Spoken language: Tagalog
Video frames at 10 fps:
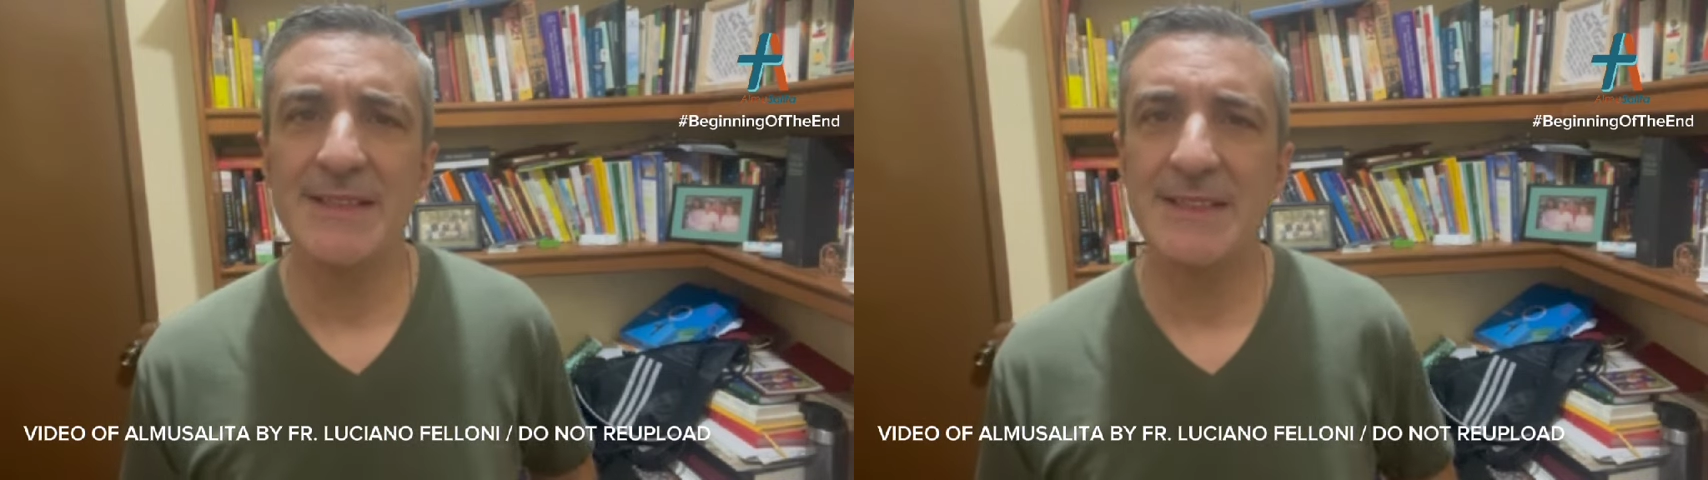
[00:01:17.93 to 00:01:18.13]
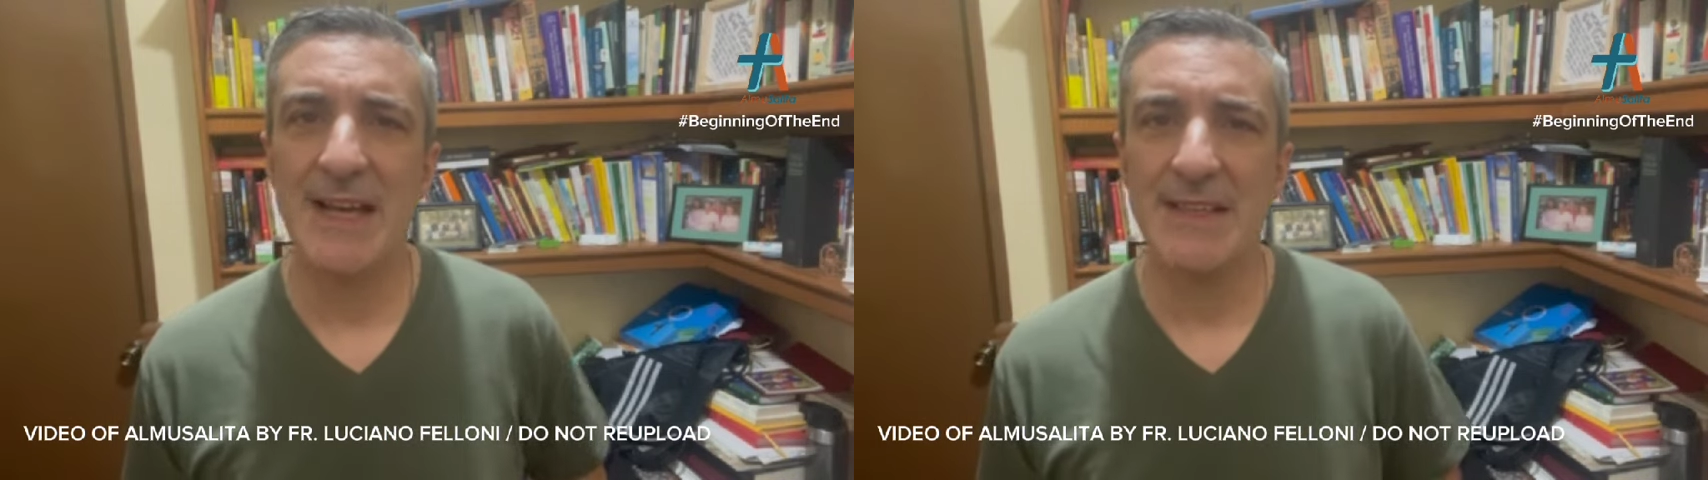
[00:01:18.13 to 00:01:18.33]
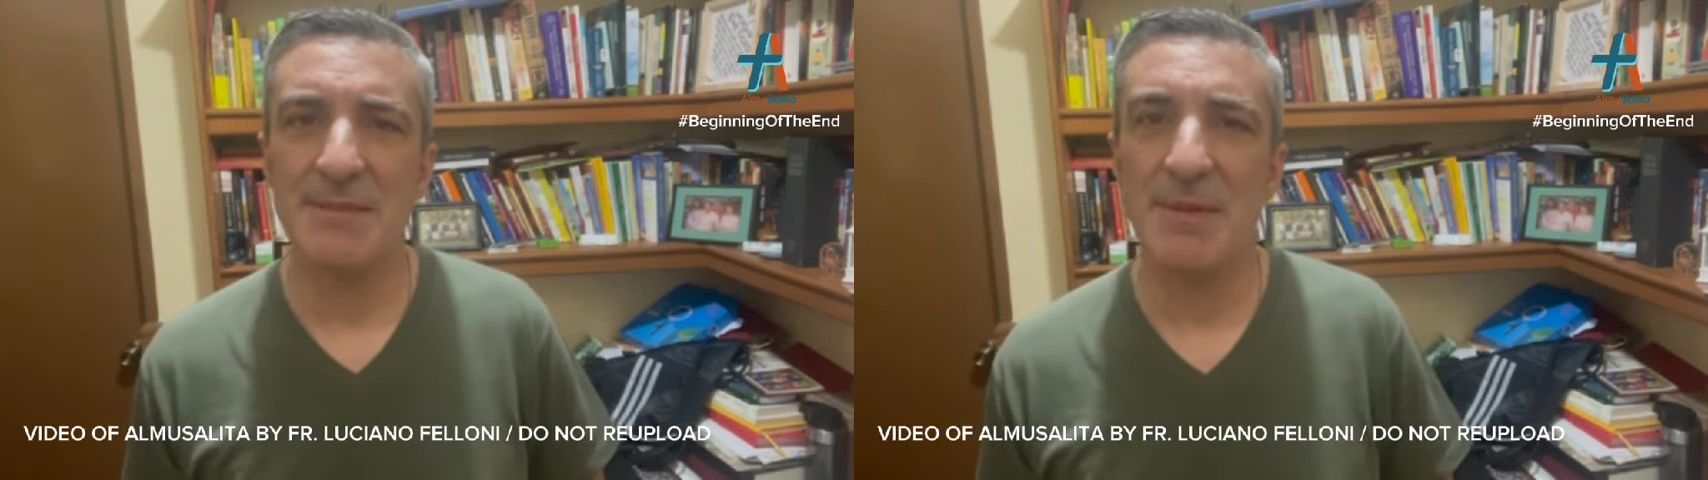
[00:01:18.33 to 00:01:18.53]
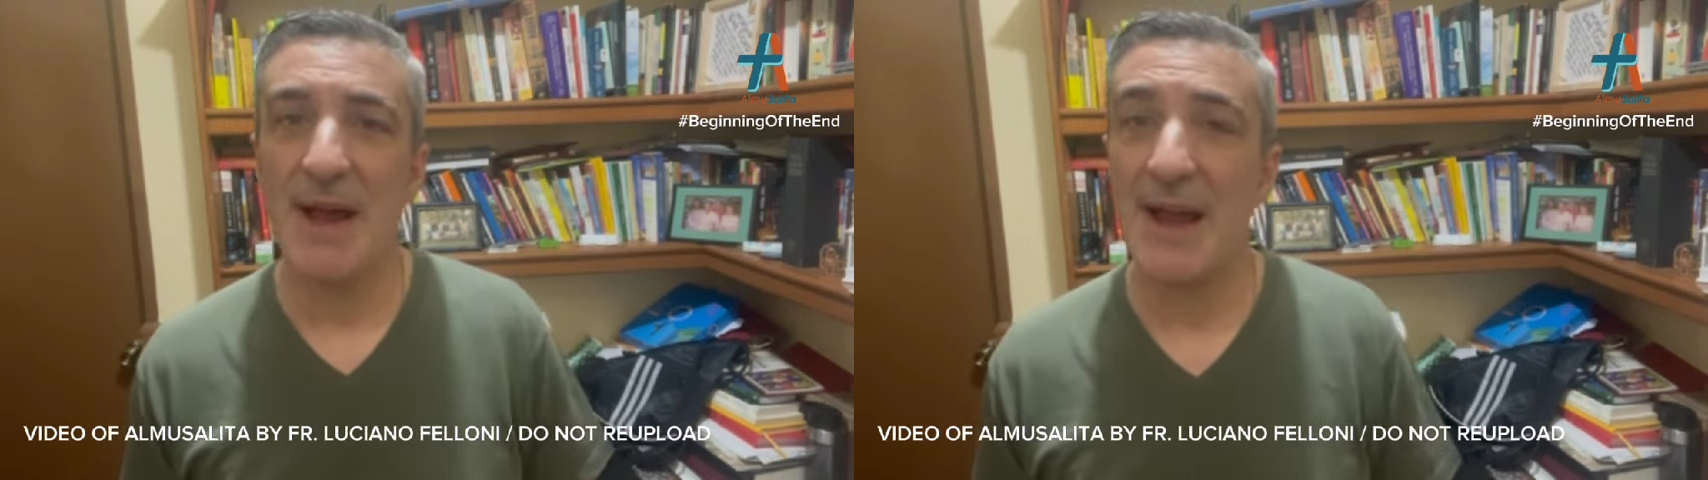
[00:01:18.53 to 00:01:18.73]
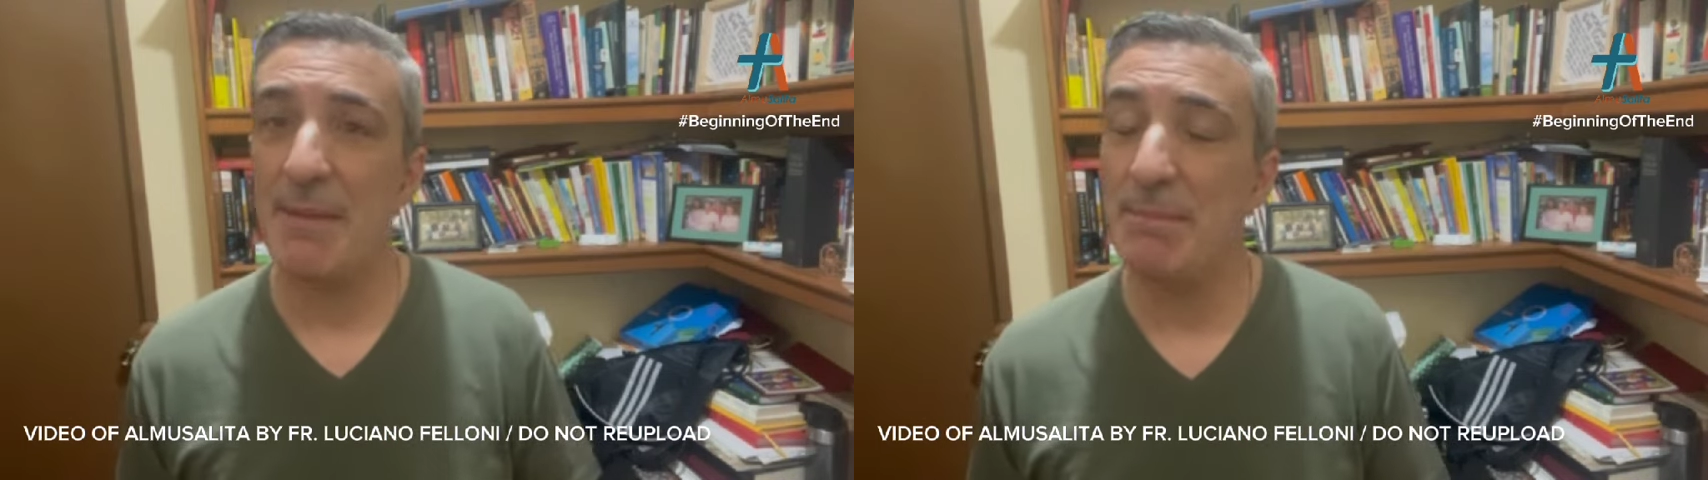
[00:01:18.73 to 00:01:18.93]
sa ating mga
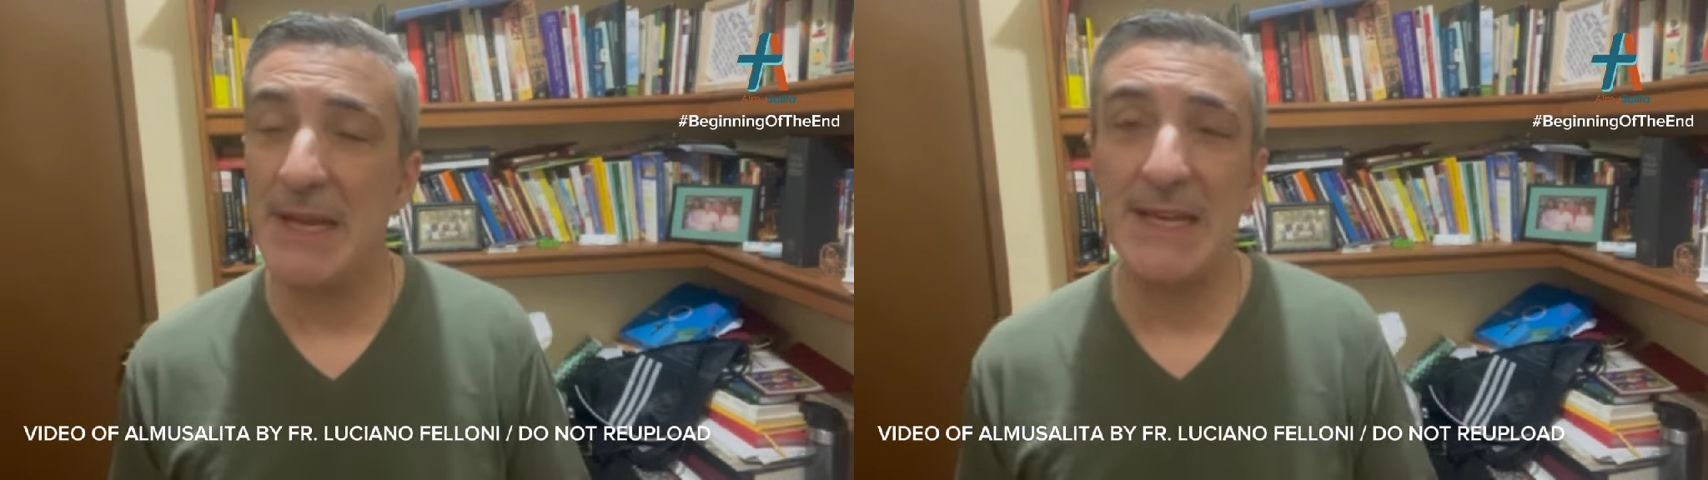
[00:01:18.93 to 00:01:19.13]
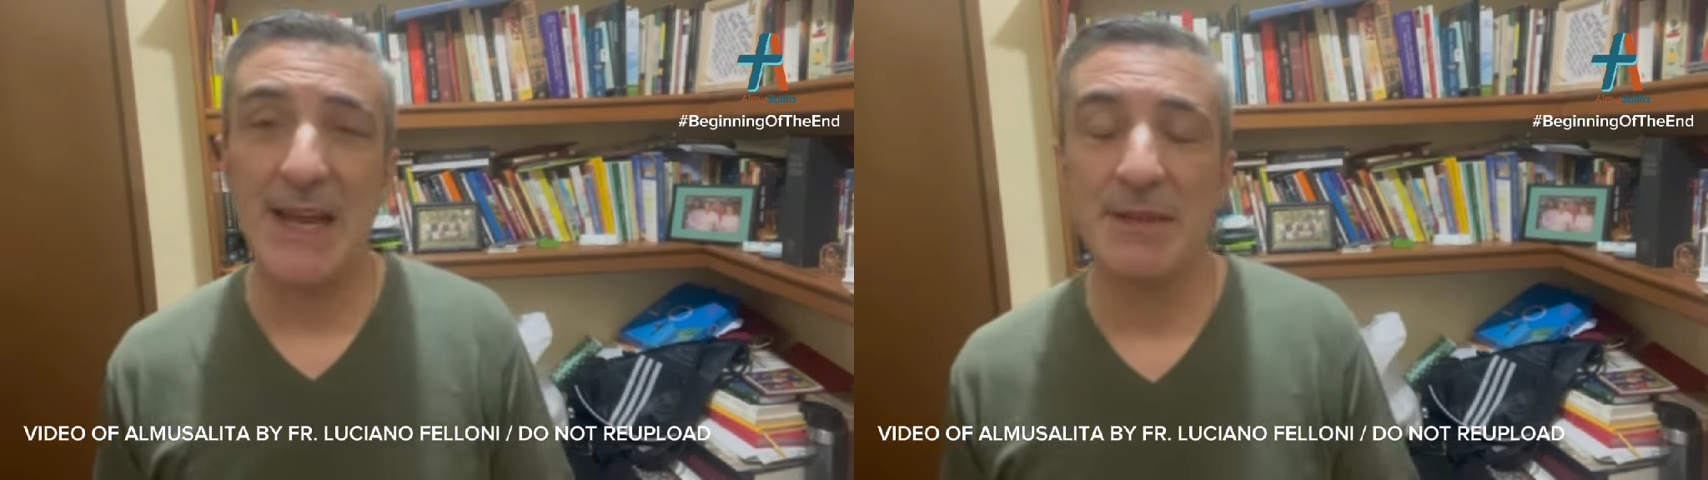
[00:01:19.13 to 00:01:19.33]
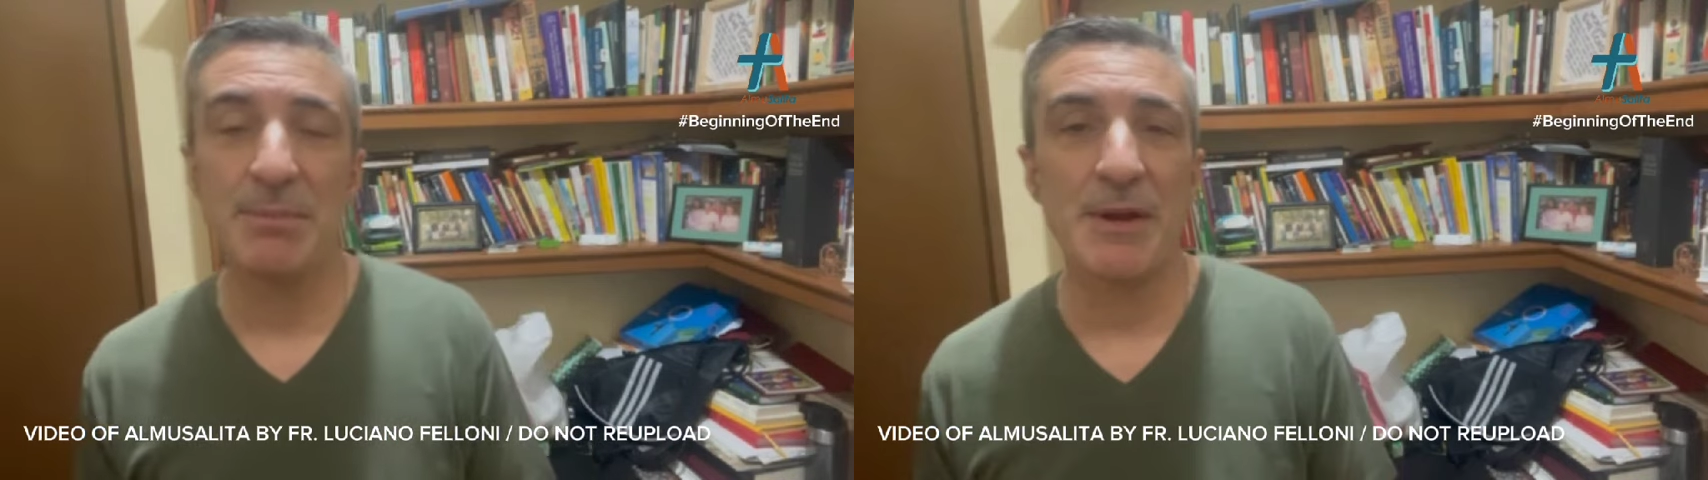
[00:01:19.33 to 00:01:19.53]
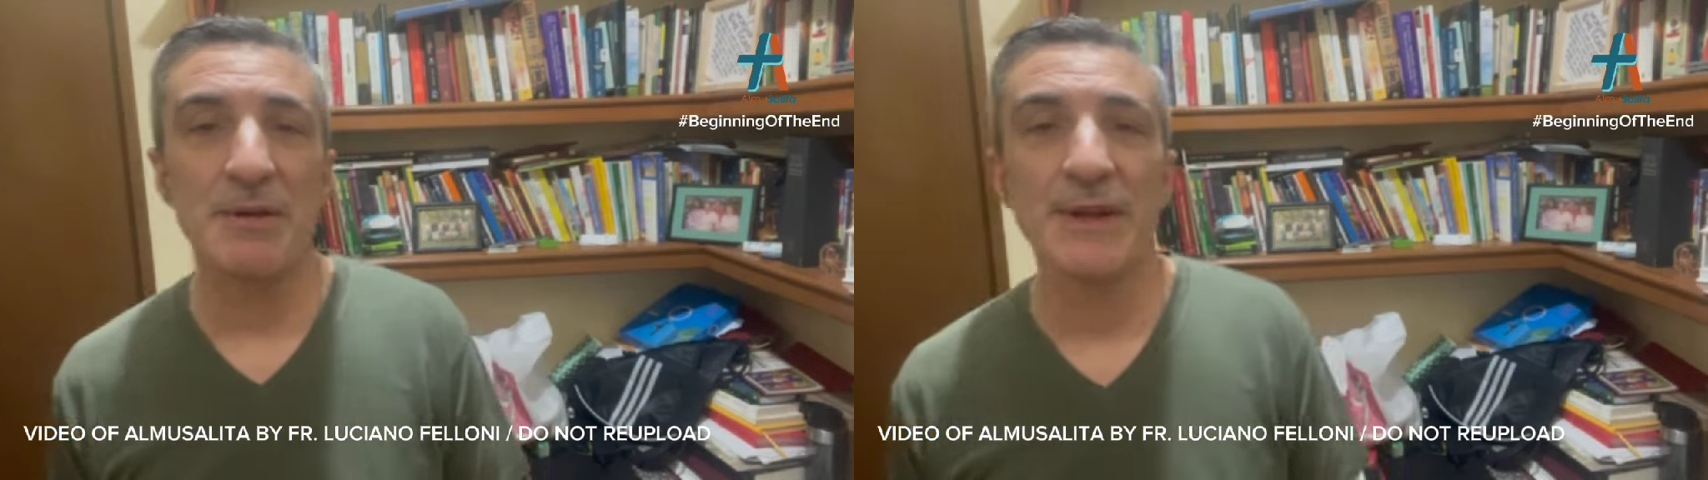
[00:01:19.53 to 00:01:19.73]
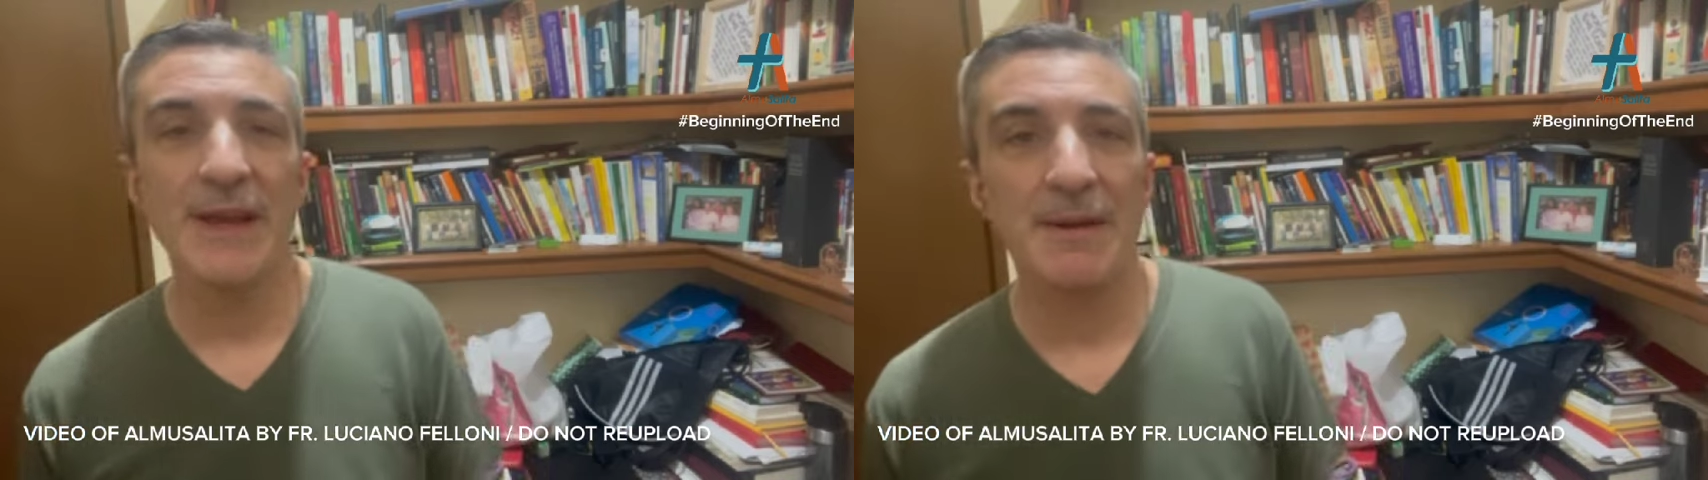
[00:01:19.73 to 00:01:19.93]
kapilya at
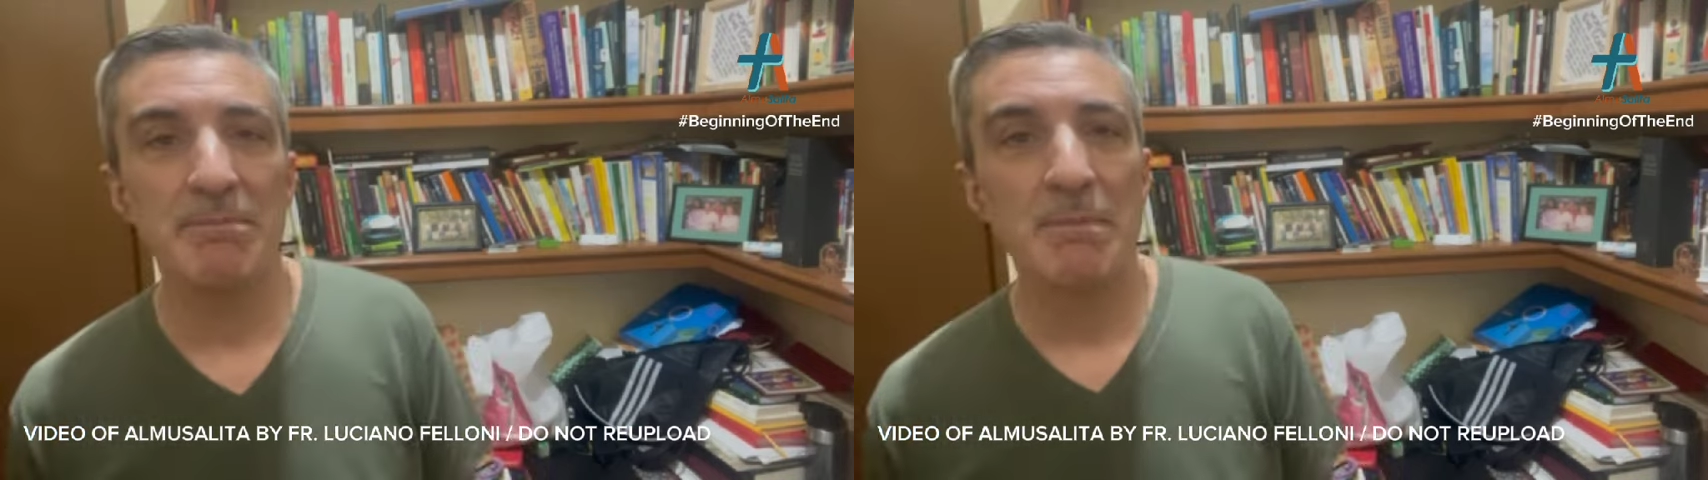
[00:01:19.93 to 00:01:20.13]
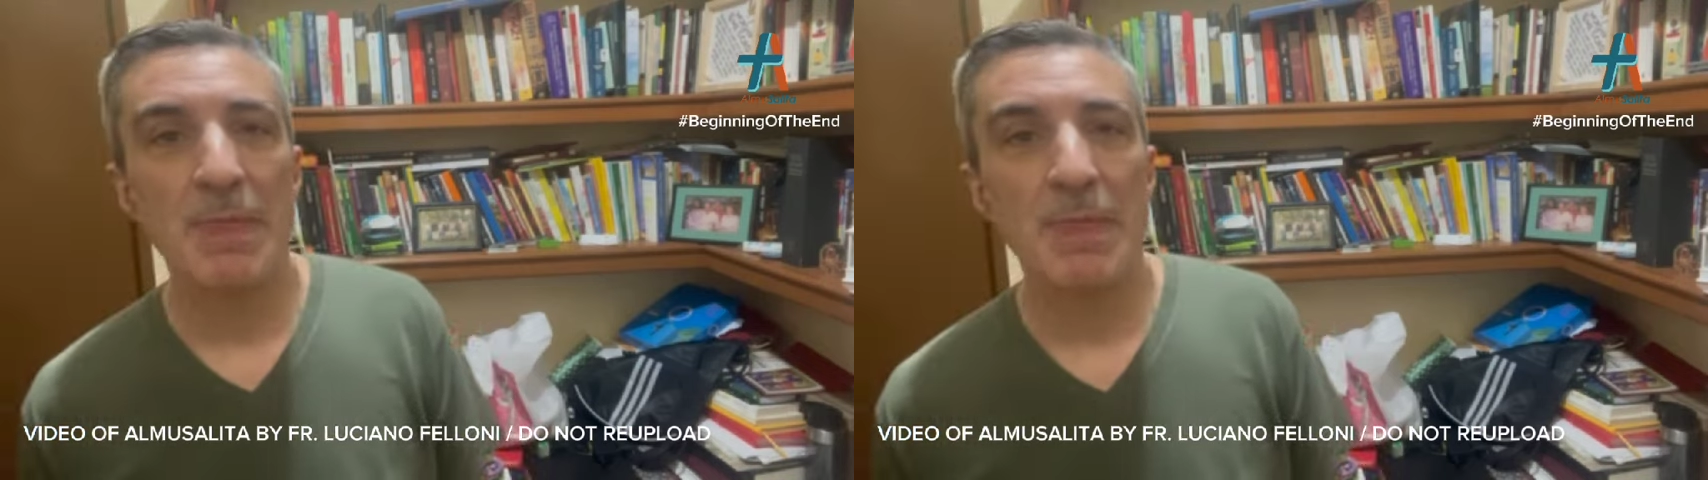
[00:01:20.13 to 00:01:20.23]
parokya.